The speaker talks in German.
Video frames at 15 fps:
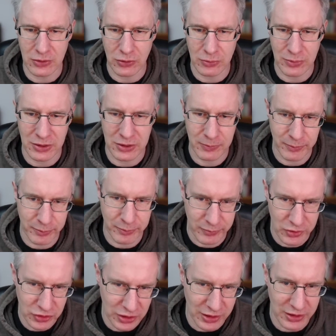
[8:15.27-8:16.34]
nochmal
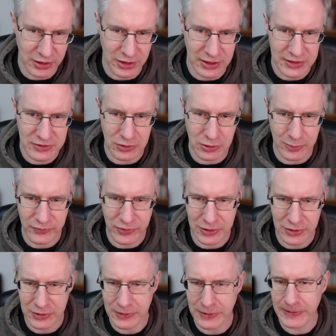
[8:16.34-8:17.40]
Steine
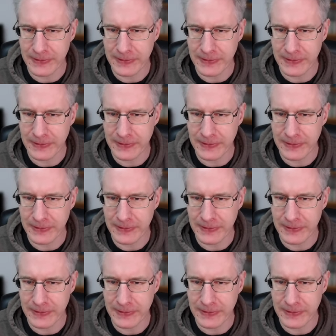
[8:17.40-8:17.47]
reinzuopfern,